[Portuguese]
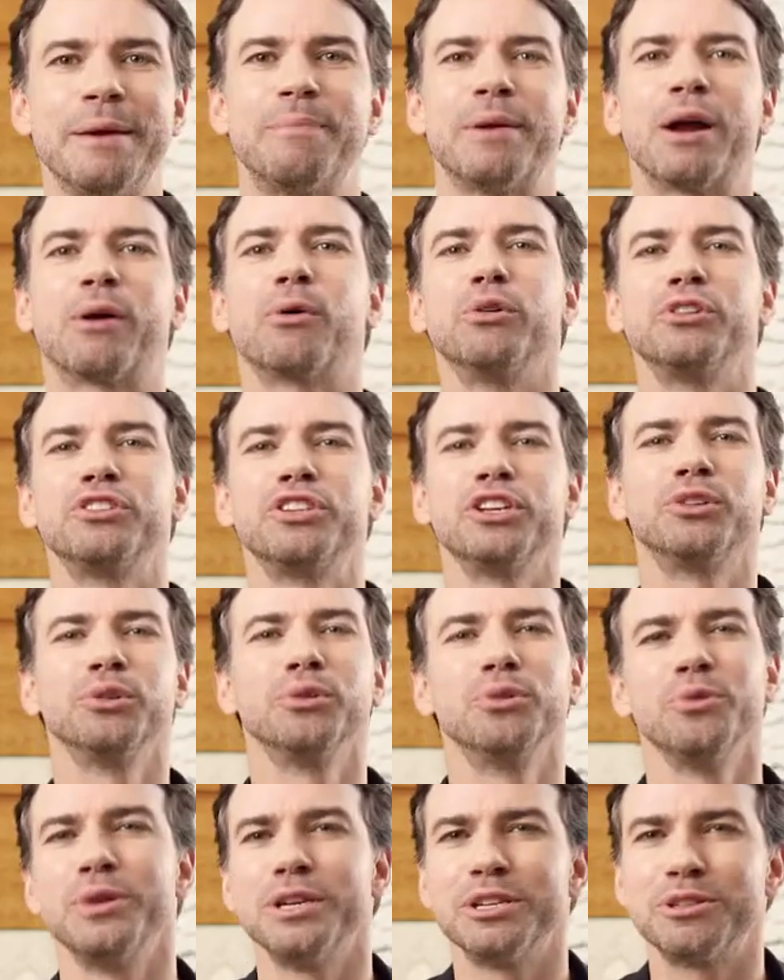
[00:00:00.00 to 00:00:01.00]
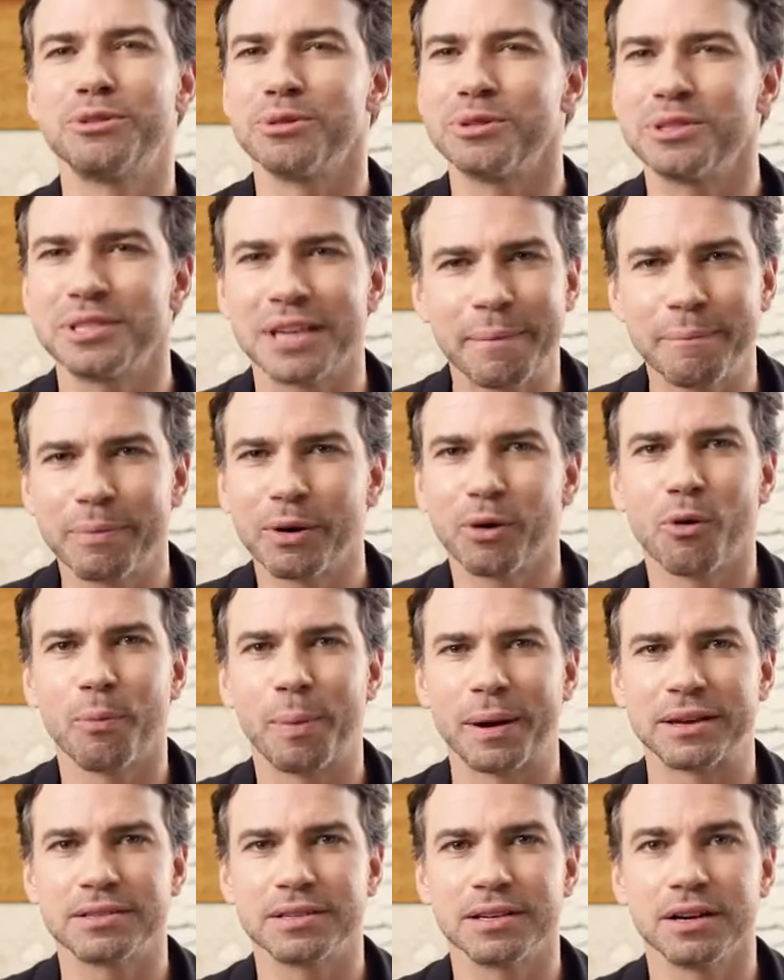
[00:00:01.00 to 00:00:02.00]
E para curtir tudo isso sem
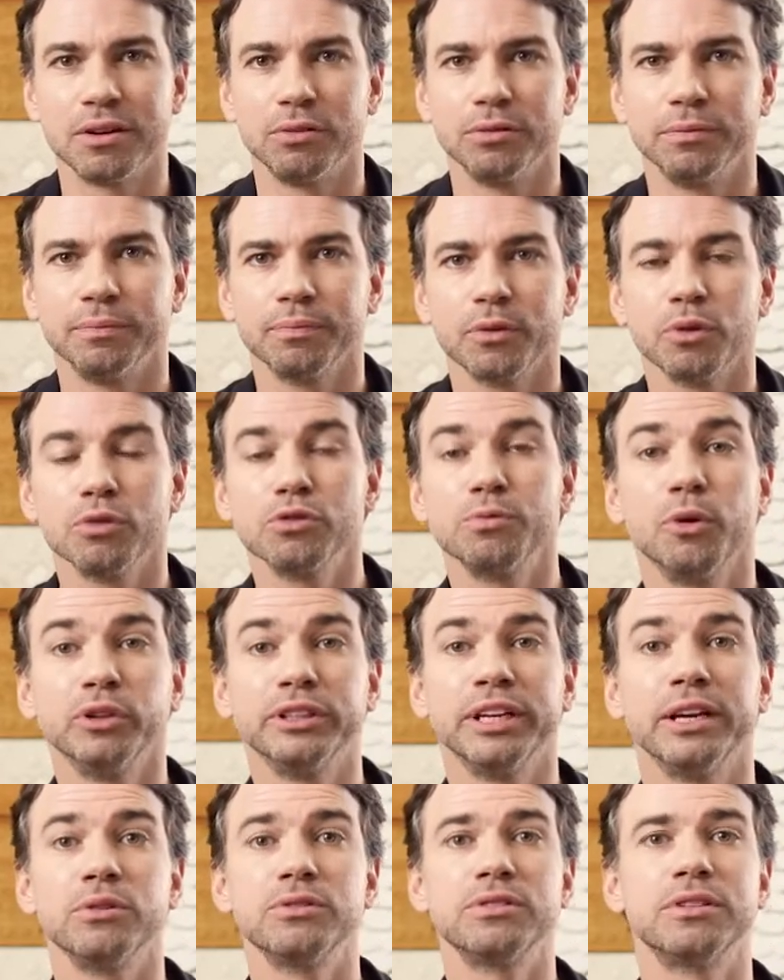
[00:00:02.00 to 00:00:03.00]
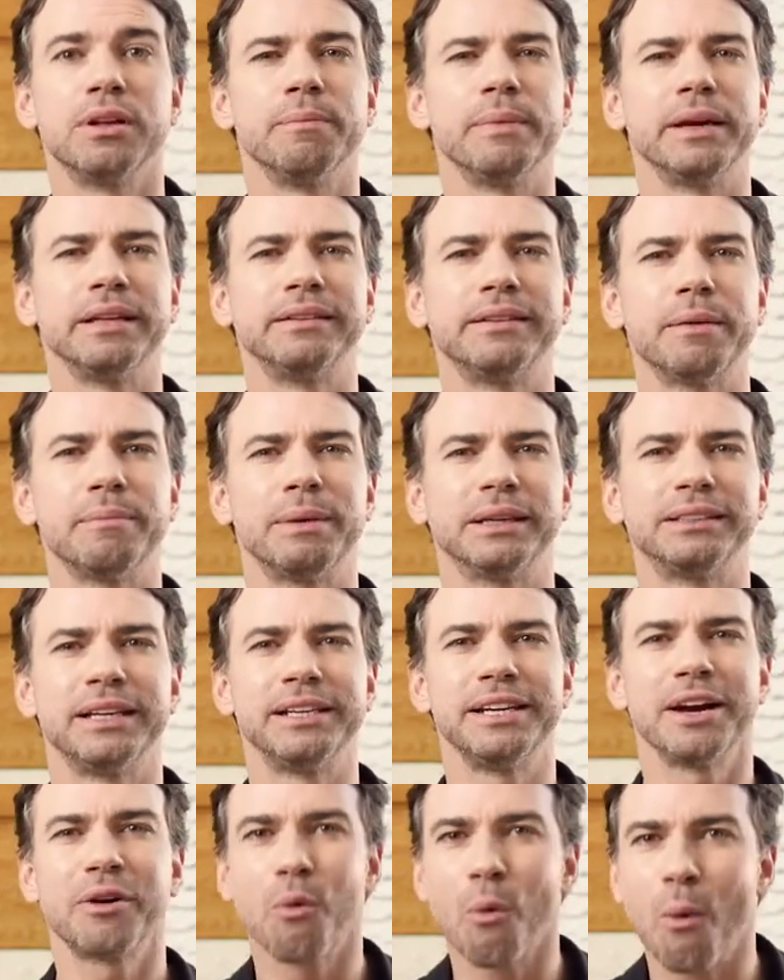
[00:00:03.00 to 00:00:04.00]
preocupação, os modelos também têm
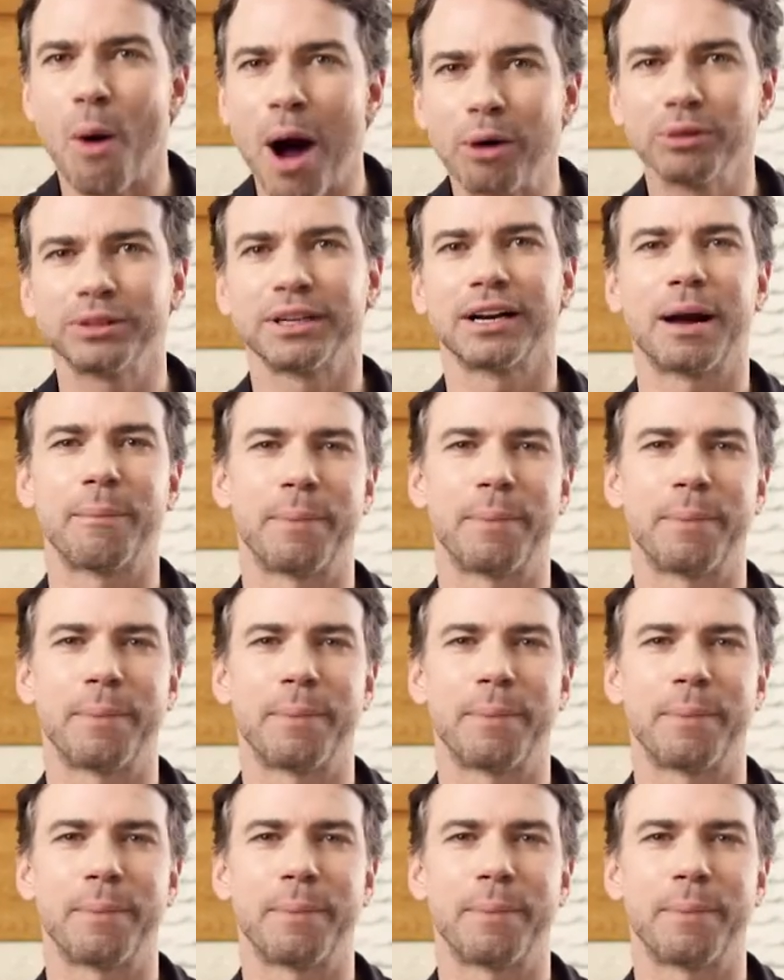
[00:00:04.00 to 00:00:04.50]
bateria com alta